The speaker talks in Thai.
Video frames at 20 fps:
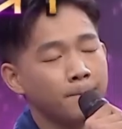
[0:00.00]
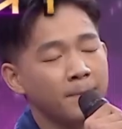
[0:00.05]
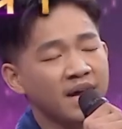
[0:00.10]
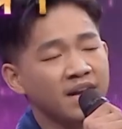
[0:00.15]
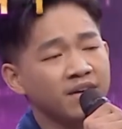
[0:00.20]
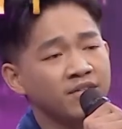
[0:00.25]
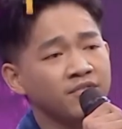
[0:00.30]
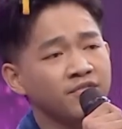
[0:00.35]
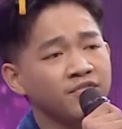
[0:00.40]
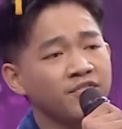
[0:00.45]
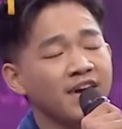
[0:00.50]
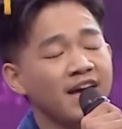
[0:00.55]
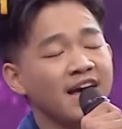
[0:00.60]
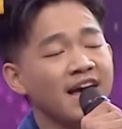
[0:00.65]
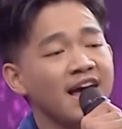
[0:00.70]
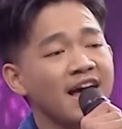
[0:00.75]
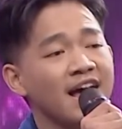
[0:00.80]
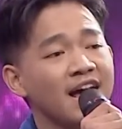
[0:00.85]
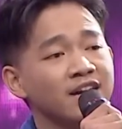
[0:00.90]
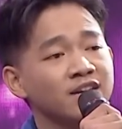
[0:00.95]
เป็นแฟ
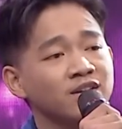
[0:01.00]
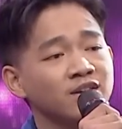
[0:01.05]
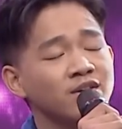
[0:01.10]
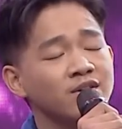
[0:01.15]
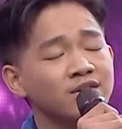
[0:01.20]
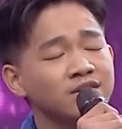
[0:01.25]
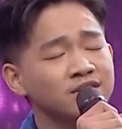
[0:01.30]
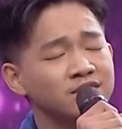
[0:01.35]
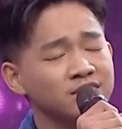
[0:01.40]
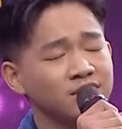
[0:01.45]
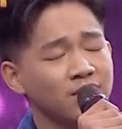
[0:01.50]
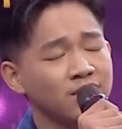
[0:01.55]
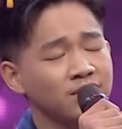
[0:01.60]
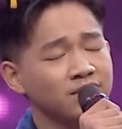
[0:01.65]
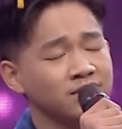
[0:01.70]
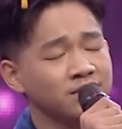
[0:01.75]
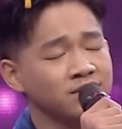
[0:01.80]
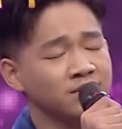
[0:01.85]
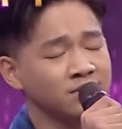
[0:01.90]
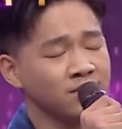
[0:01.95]
นคนจน
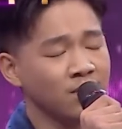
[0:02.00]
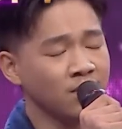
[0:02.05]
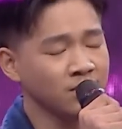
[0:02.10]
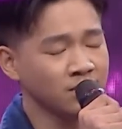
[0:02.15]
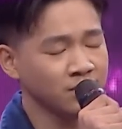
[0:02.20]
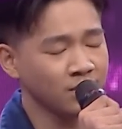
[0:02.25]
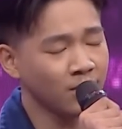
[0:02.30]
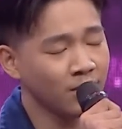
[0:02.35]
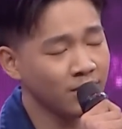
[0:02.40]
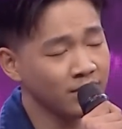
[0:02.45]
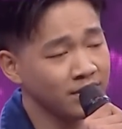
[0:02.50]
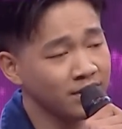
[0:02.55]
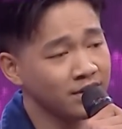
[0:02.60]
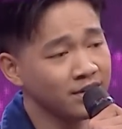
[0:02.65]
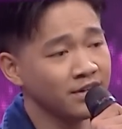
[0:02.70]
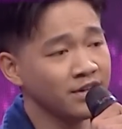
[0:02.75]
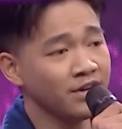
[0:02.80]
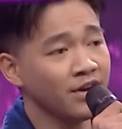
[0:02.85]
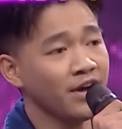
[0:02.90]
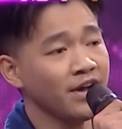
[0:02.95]
ต้องทน
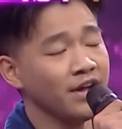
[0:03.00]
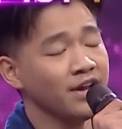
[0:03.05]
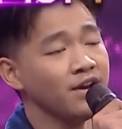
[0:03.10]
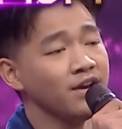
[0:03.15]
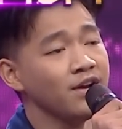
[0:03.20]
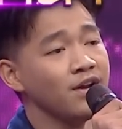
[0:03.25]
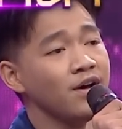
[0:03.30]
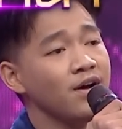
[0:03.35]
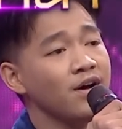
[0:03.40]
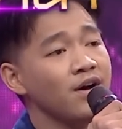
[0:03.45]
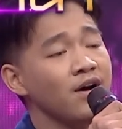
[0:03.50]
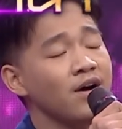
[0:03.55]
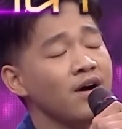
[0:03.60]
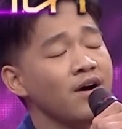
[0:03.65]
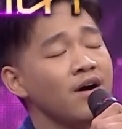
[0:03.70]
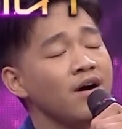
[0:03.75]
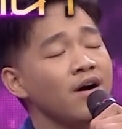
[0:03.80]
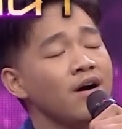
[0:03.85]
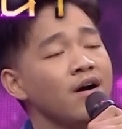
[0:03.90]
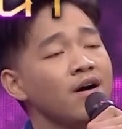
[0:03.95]
หน่อยน้อ
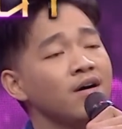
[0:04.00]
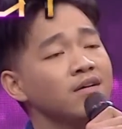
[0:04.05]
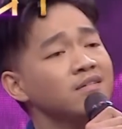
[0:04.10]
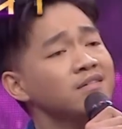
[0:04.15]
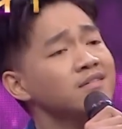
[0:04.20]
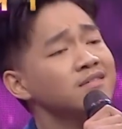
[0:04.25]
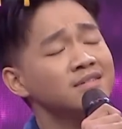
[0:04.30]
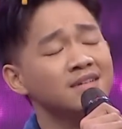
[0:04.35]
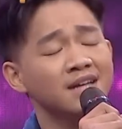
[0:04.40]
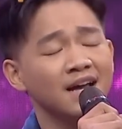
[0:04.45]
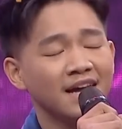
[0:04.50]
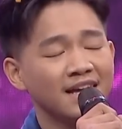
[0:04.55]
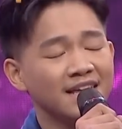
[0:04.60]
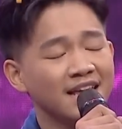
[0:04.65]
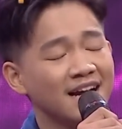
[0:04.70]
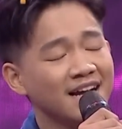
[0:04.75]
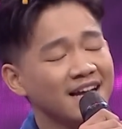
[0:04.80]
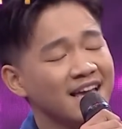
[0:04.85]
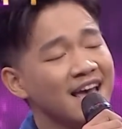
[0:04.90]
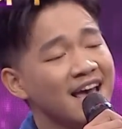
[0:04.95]
ง อ
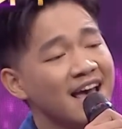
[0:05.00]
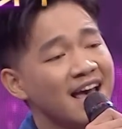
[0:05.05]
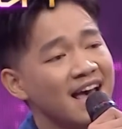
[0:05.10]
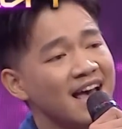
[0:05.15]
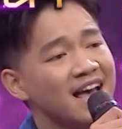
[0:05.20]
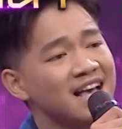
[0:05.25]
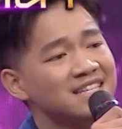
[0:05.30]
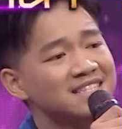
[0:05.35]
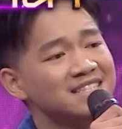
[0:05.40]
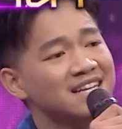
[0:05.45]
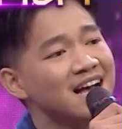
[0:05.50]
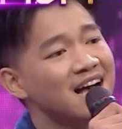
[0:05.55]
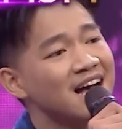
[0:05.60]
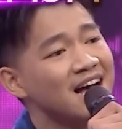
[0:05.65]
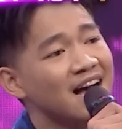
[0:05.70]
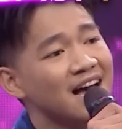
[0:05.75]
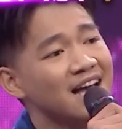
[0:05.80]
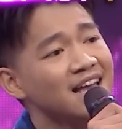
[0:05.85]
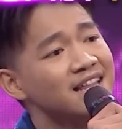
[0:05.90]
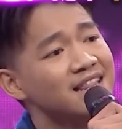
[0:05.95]
ย่าแค่สา
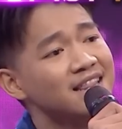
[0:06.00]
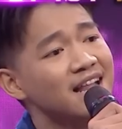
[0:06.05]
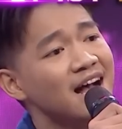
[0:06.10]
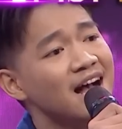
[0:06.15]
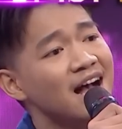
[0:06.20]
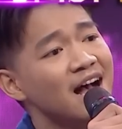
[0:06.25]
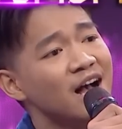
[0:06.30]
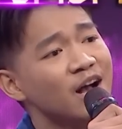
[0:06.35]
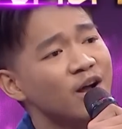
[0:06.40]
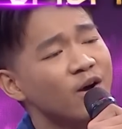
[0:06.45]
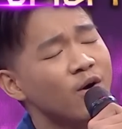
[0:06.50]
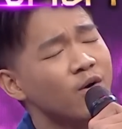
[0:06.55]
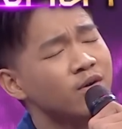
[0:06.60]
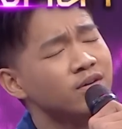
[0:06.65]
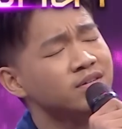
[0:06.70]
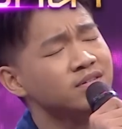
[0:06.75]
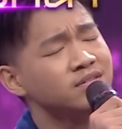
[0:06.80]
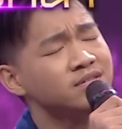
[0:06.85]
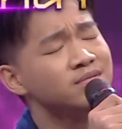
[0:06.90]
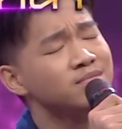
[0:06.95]
ยตาค
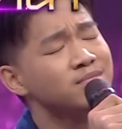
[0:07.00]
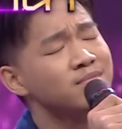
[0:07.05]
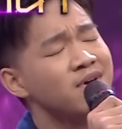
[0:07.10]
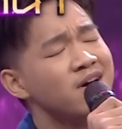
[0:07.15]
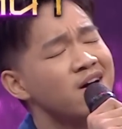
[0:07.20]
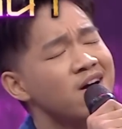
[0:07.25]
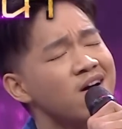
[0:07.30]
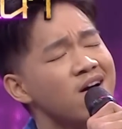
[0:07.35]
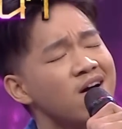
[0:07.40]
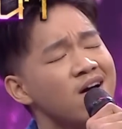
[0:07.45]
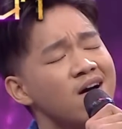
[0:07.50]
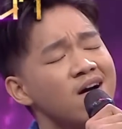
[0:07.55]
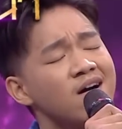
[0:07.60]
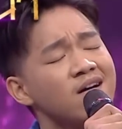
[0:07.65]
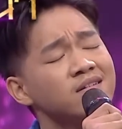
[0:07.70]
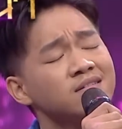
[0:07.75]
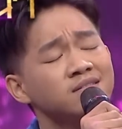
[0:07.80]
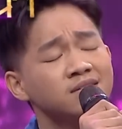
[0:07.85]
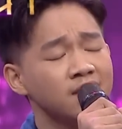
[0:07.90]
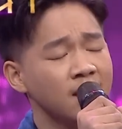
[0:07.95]
นมอ
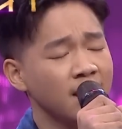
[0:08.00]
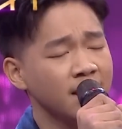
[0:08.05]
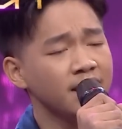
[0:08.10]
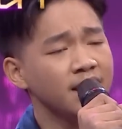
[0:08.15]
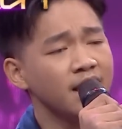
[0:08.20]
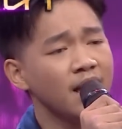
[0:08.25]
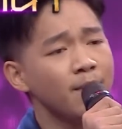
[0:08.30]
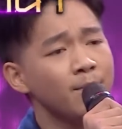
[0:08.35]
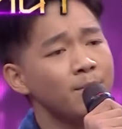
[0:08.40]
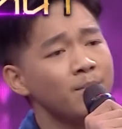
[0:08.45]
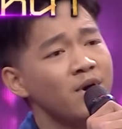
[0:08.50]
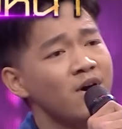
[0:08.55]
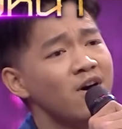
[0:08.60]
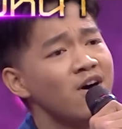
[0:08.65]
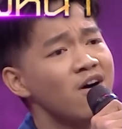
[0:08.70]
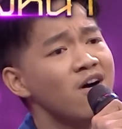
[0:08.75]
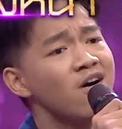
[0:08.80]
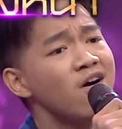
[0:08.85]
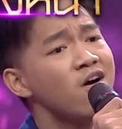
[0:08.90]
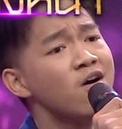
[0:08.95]
ง อย่าม
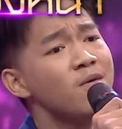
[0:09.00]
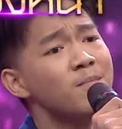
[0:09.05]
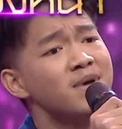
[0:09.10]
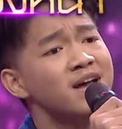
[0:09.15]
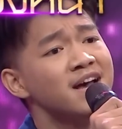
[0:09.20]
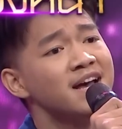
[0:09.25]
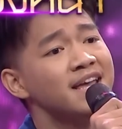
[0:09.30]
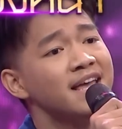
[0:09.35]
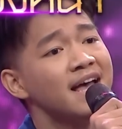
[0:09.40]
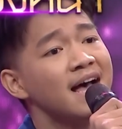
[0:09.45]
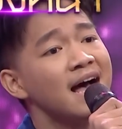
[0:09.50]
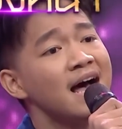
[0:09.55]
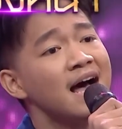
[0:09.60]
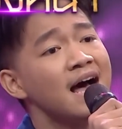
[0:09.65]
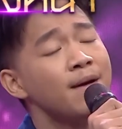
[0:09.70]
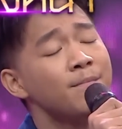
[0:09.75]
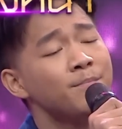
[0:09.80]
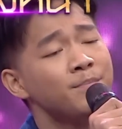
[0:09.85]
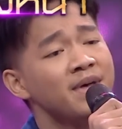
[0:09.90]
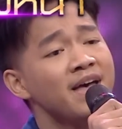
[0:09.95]
องเมื่อยา
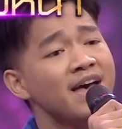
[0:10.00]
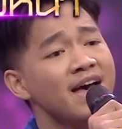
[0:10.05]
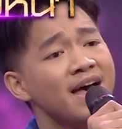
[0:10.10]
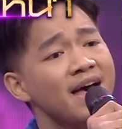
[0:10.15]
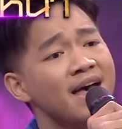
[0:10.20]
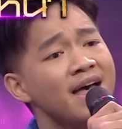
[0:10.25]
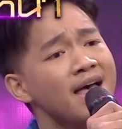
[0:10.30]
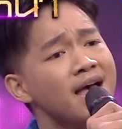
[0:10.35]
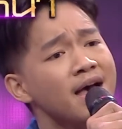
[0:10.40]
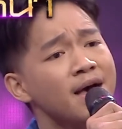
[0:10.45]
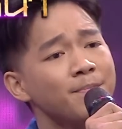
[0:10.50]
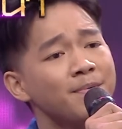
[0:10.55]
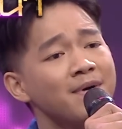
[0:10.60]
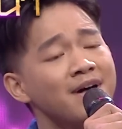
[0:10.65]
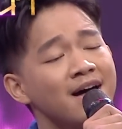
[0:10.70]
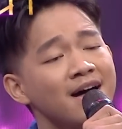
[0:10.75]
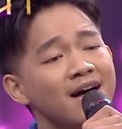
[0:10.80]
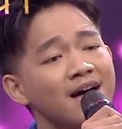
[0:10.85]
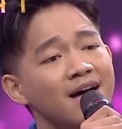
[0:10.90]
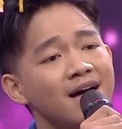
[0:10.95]
มแพ้
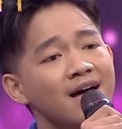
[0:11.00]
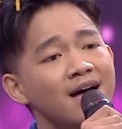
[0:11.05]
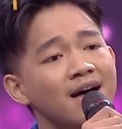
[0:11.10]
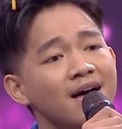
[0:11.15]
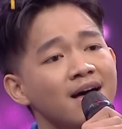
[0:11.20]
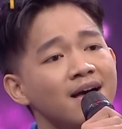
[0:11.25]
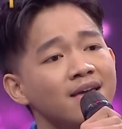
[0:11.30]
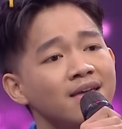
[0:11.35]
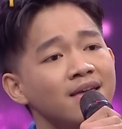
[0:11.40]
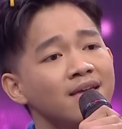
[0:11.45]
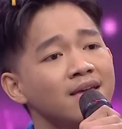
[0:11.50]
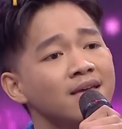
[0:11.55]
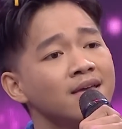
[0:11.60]
ภัย